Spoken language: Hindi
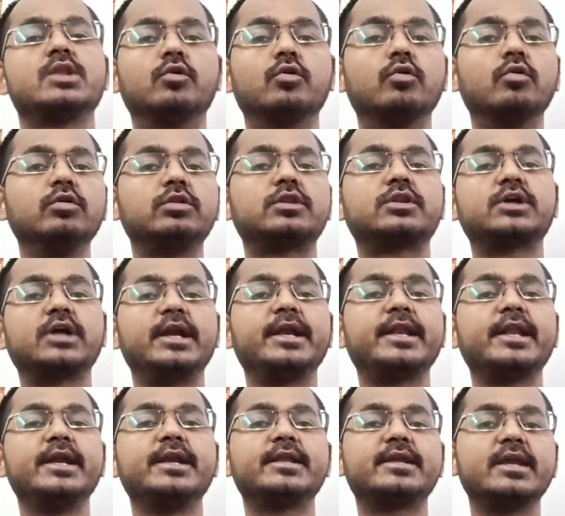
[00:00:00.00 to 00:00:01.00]
तो आप उस
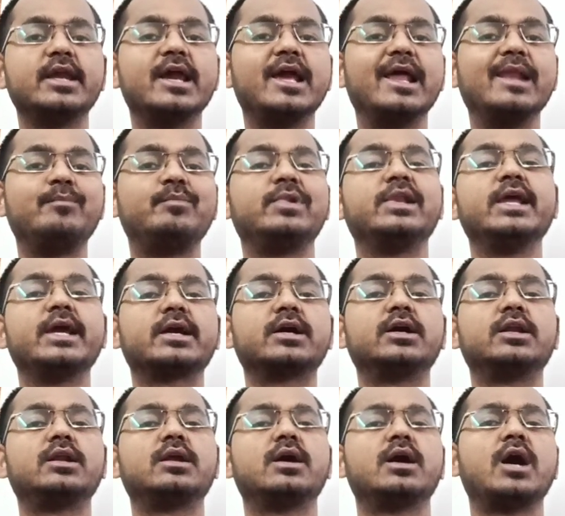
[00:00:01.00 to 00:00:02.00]
कंटेंट की हेल्प
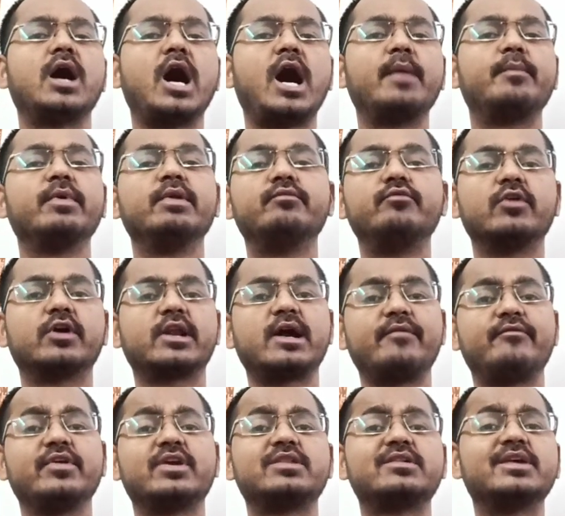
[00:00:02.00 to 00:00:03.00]
लेकर आप
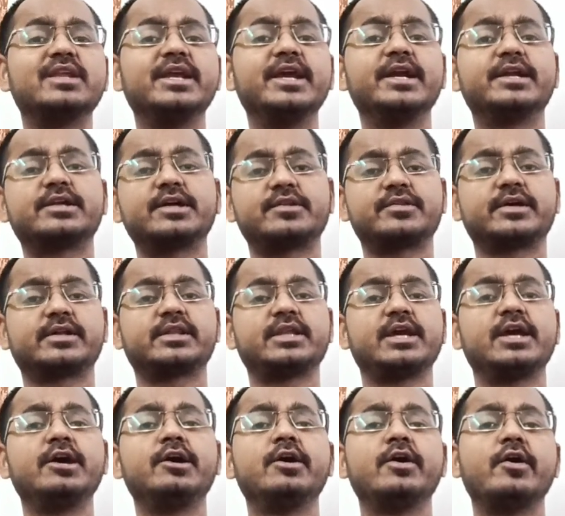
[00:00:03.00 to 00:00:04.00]
इन्फोग्राफिक्स क्रिएट कर
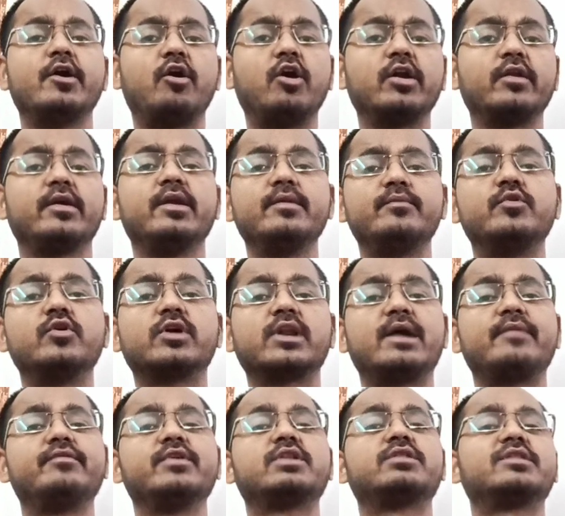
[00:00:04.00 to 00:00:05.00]
सकते हैं और
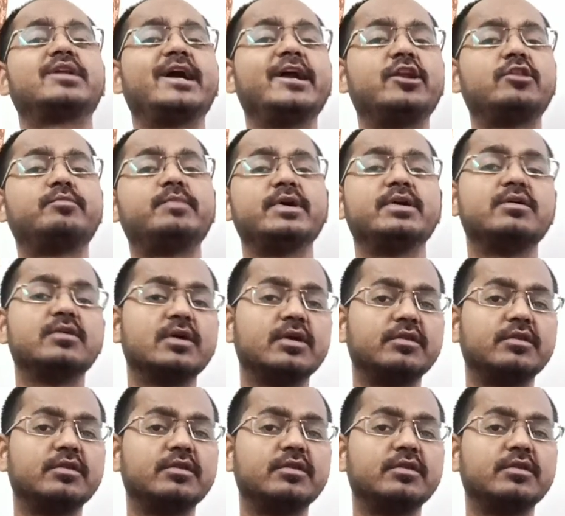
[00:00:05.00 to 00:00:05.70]
इन्फोग्राफिक साइट्स पे